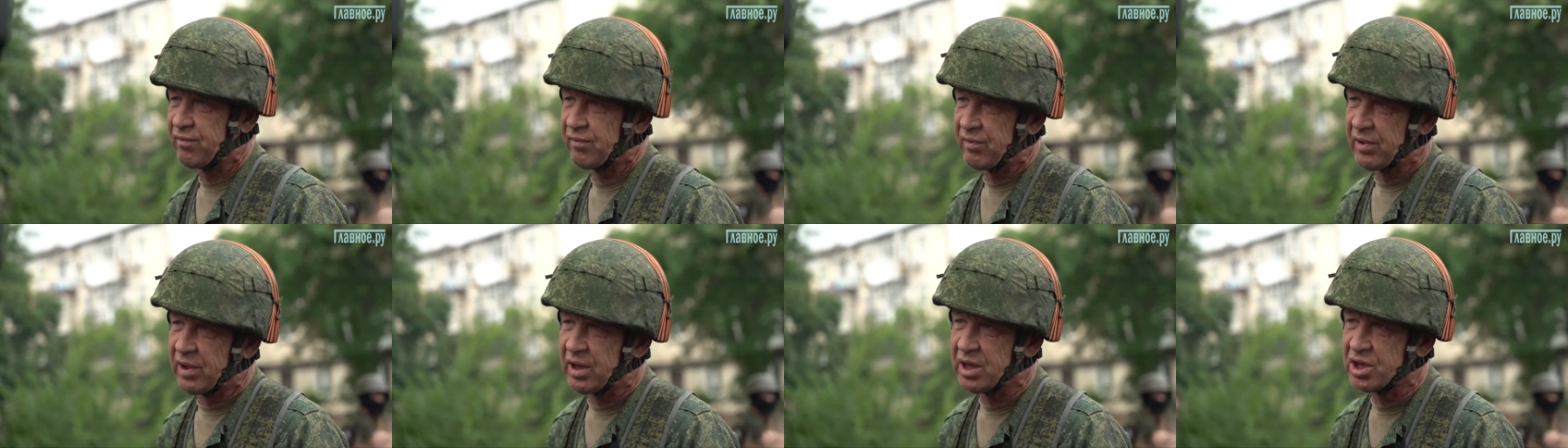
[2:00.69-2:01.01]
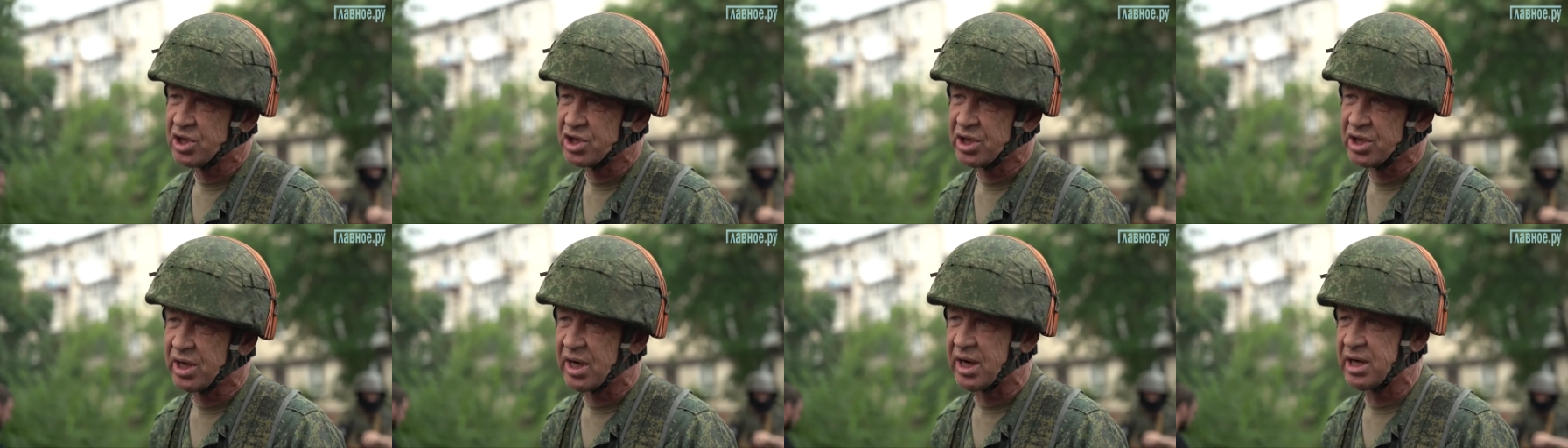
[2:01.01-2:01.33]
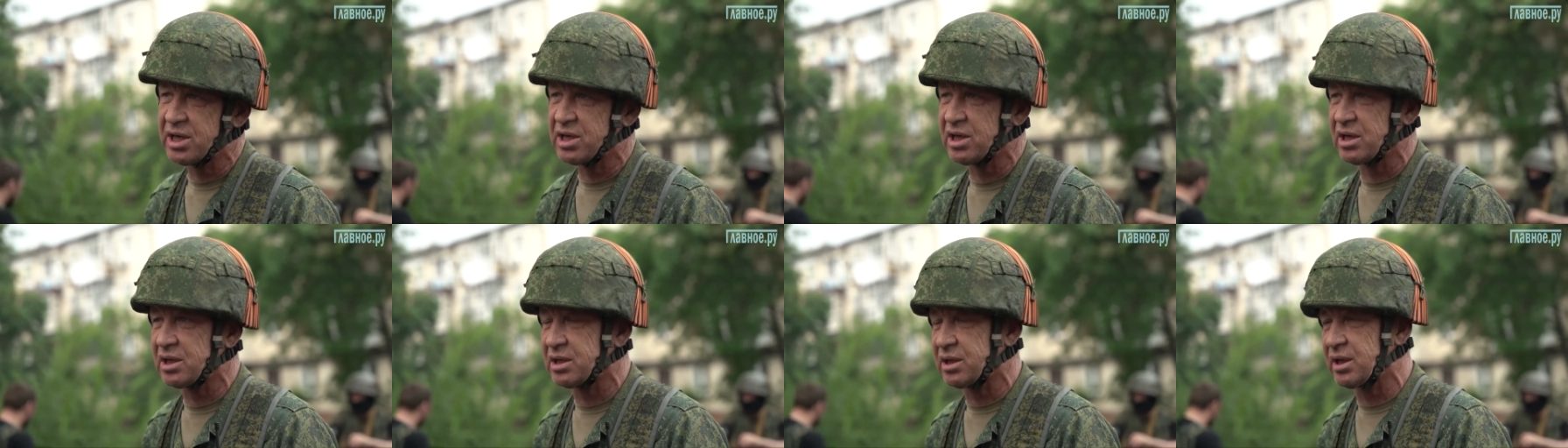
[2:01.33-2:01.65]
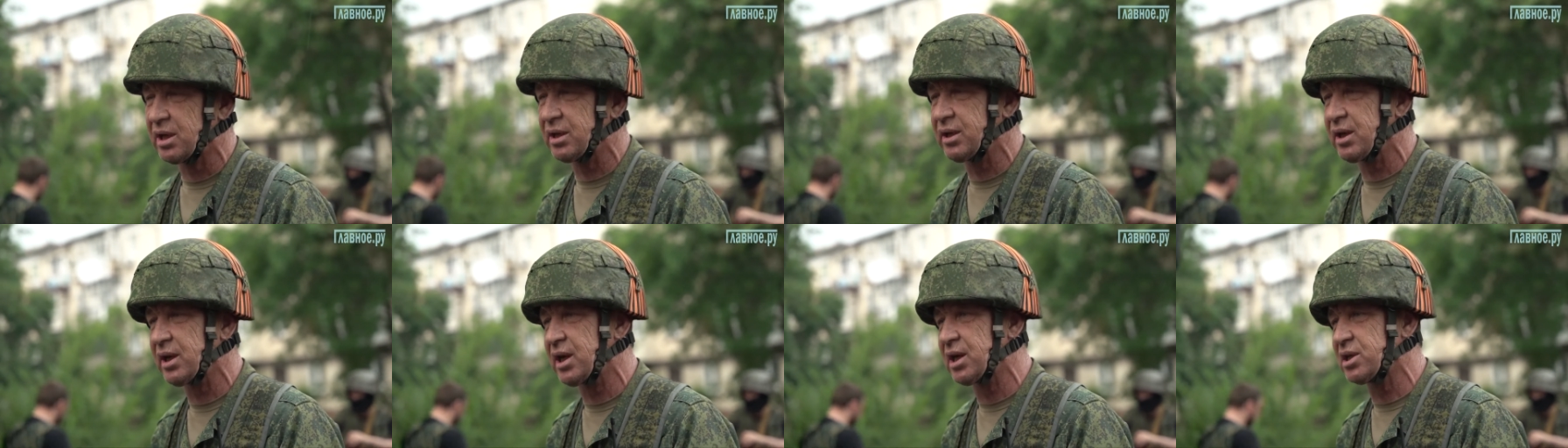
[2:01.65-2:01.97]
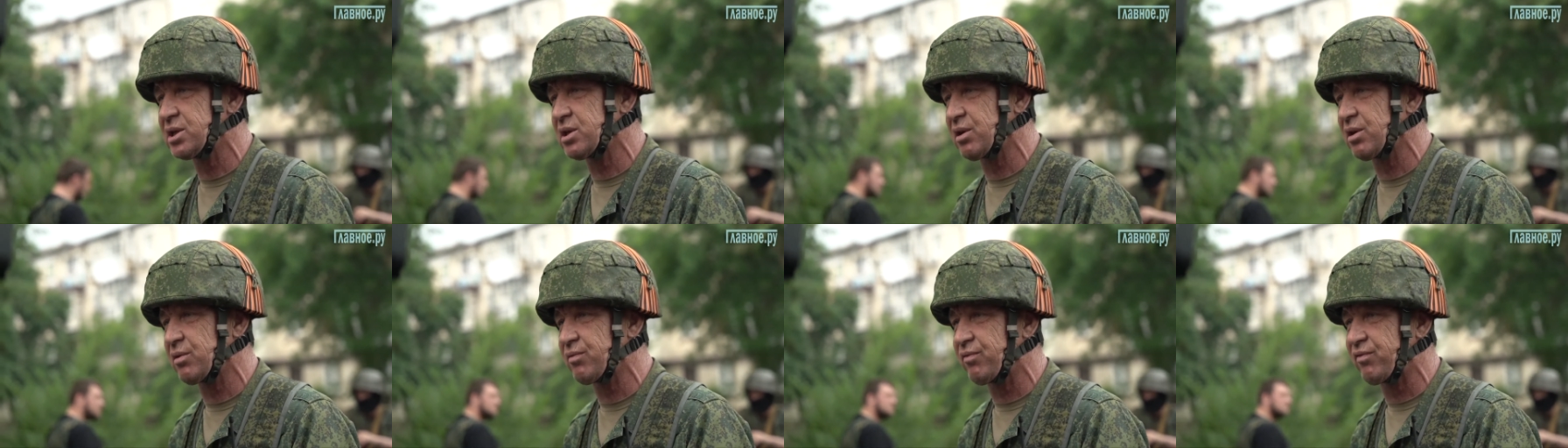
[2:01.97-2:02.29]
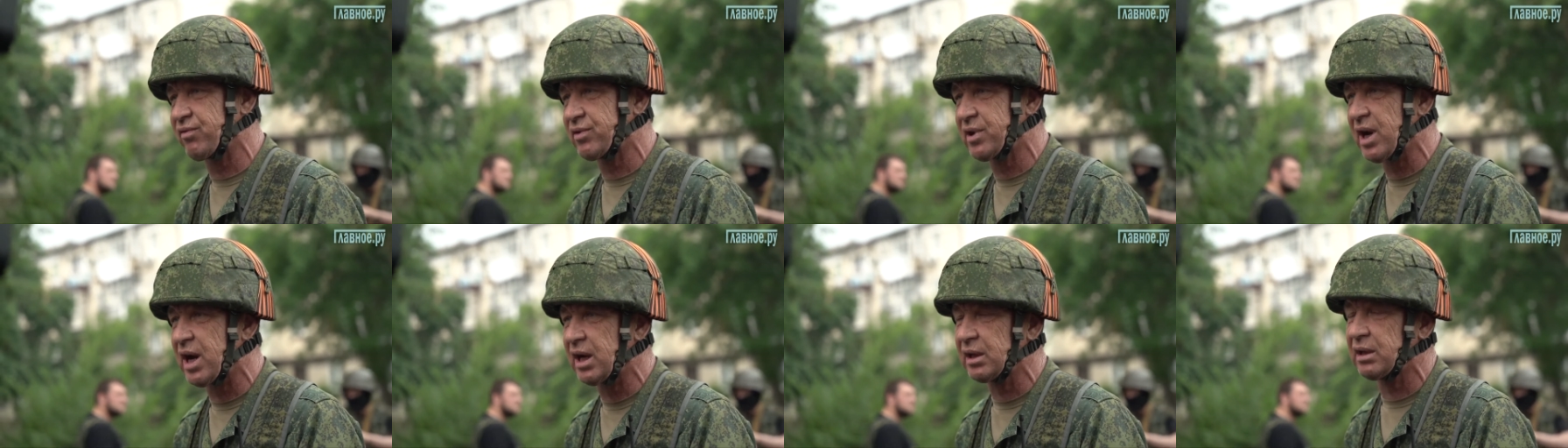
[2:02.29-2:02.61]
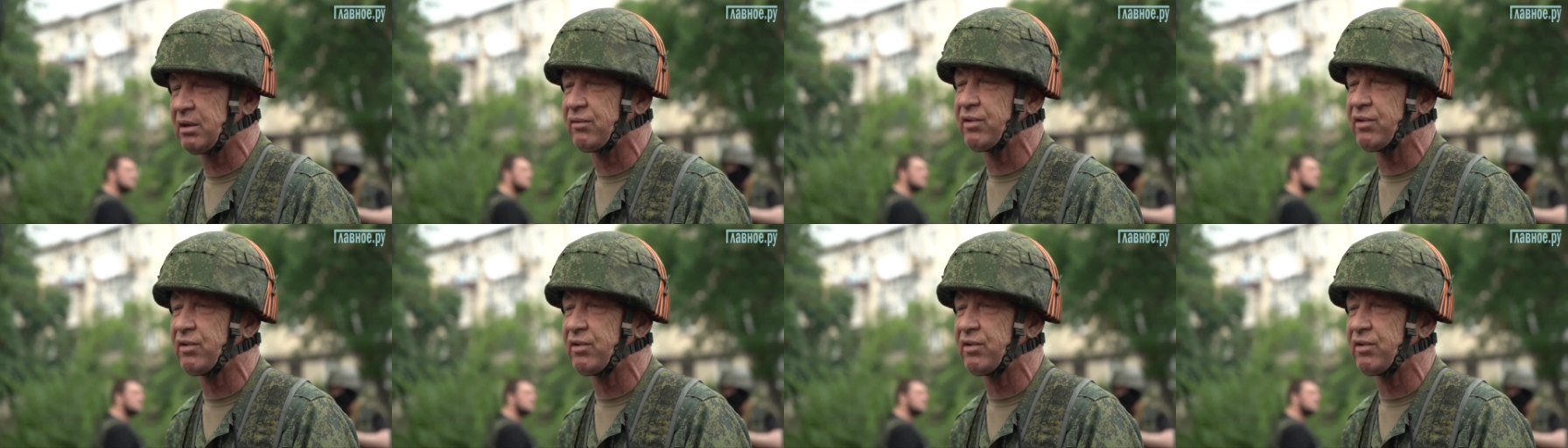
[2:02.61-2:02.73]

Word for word: Лежачих, стоячих, как-то